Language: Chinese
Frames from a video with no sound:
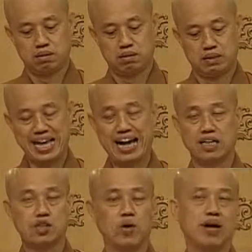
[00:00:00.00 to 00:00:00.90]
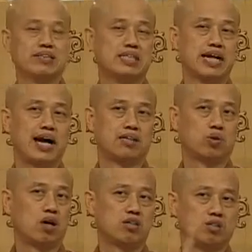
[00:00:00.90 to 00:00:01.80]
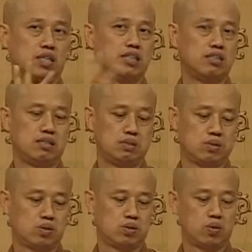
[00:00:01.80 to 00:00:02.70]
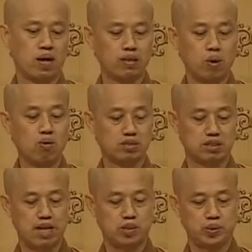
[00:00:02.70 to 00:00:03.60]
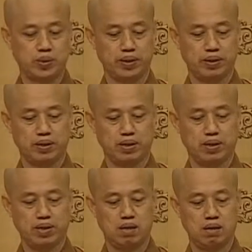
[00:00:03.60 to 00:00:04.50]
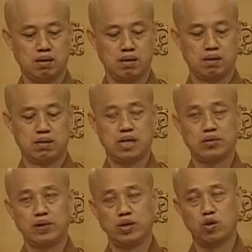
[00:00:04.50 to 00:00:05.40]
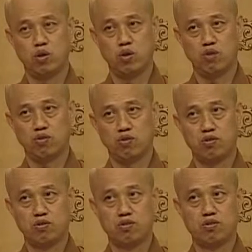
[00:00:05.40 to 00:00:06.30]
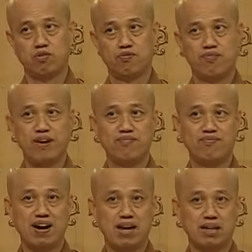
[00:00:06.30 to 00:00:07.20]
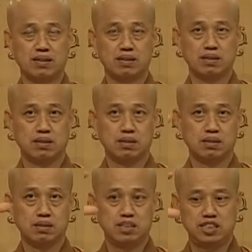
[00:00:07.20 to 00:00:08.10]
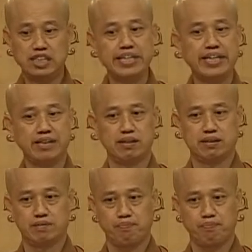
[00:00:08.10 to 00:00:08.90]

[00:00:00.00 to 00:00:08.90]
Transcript: 两个都要一起看，都要一都要同时要学，啊，那因为有范榜系列的